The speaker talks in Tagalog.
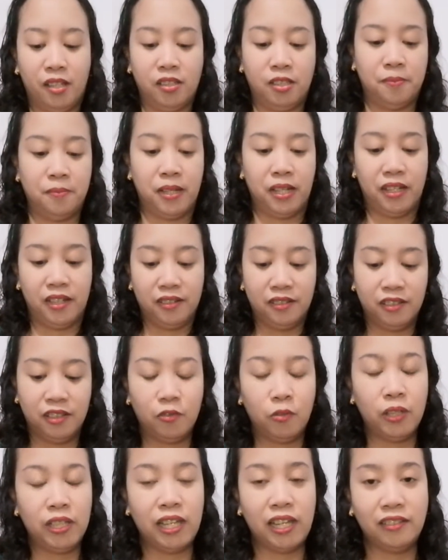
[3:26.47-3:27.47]
Diba?
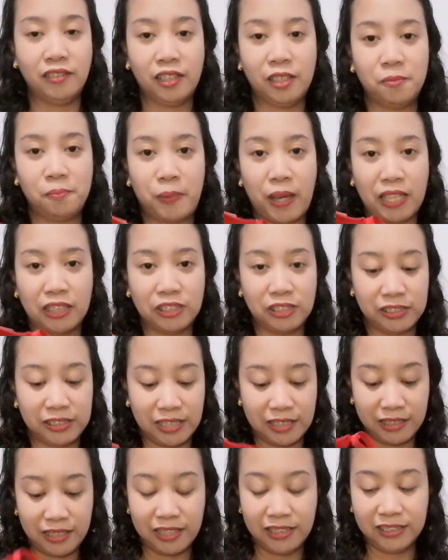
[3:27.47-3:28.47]
100 pesos
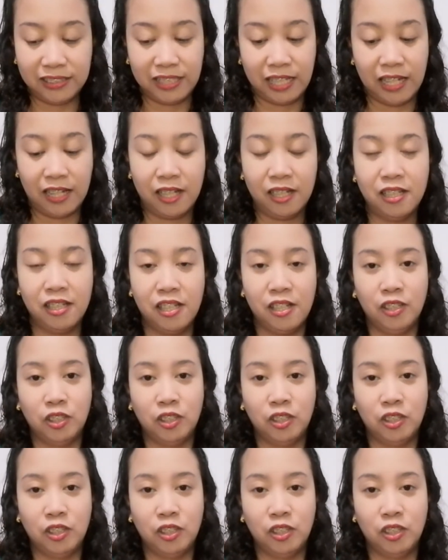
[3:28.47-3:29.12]
ang isa.